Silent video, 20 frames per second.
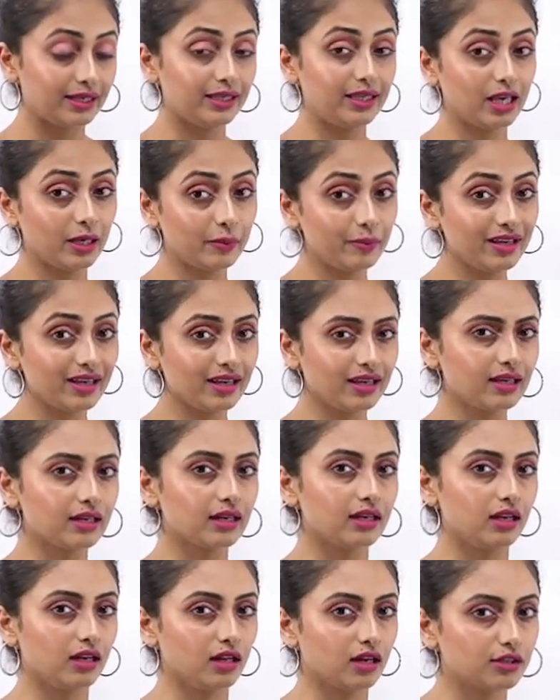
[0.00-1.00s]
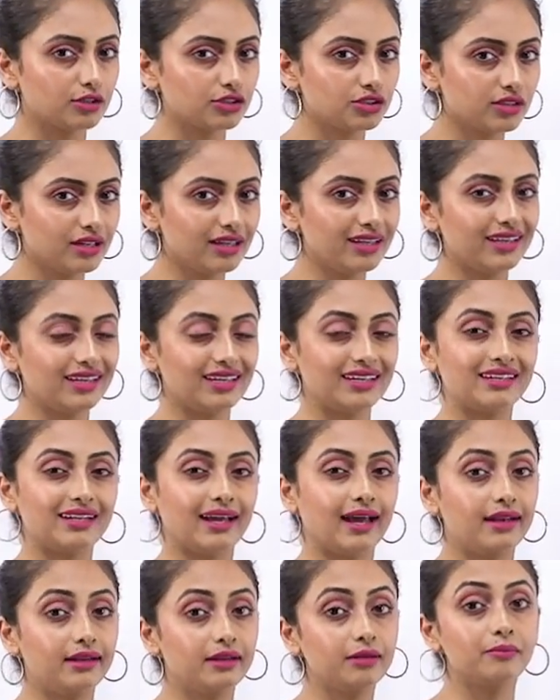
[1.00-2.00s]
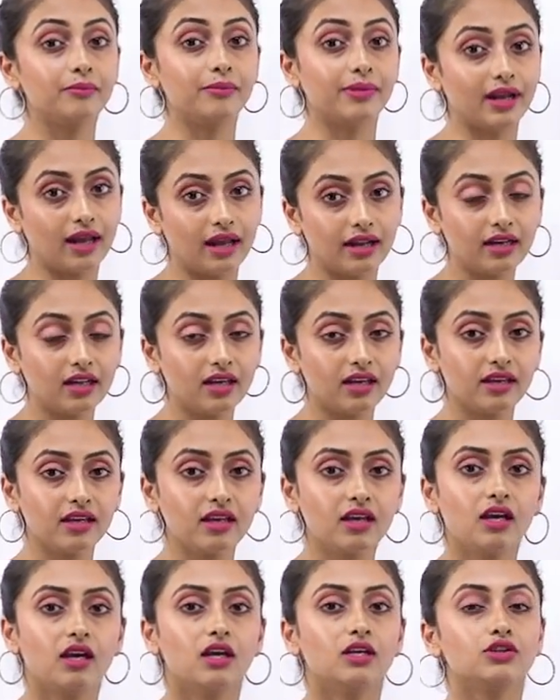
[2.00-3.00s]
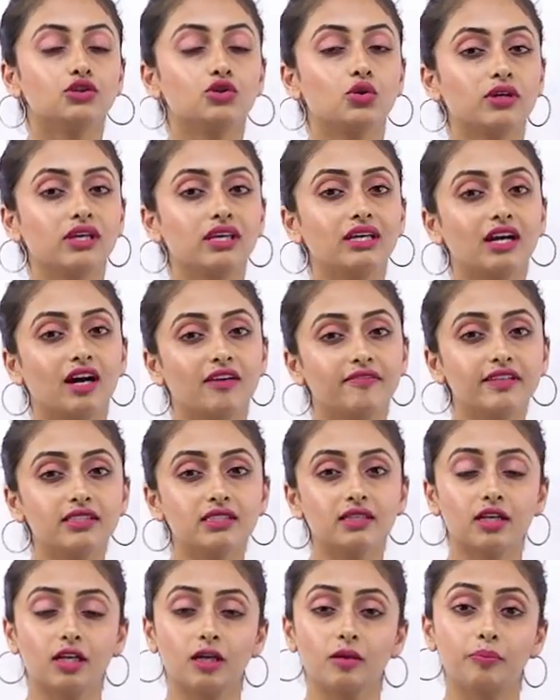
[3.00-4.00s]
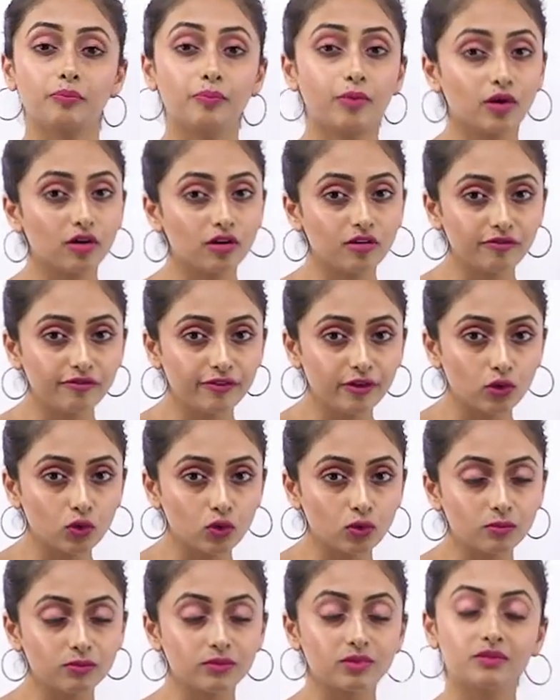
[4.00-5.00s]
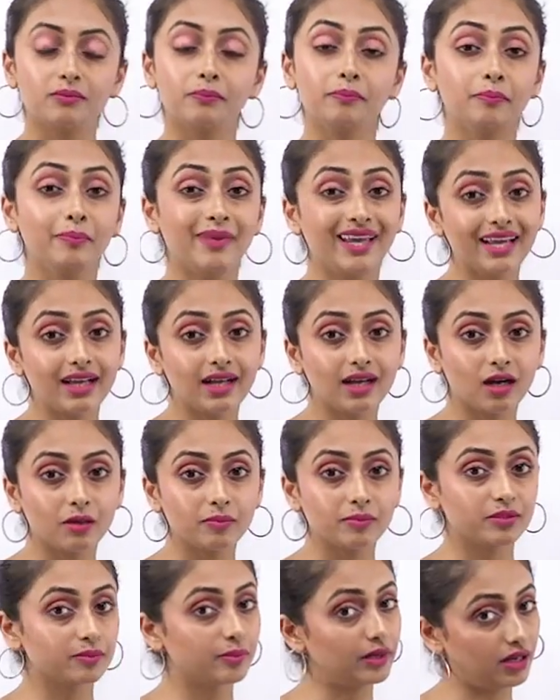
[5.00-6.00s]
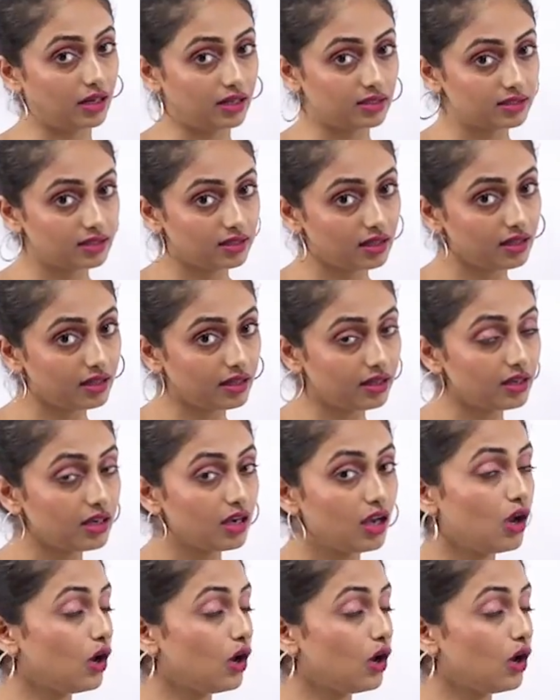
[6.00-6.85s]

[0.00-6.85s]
ये भी एक लग्जरी इटालियन ब्रांड है जो कि काफ़ी सारे परफ्यूम्स मेकअप्स बनाता है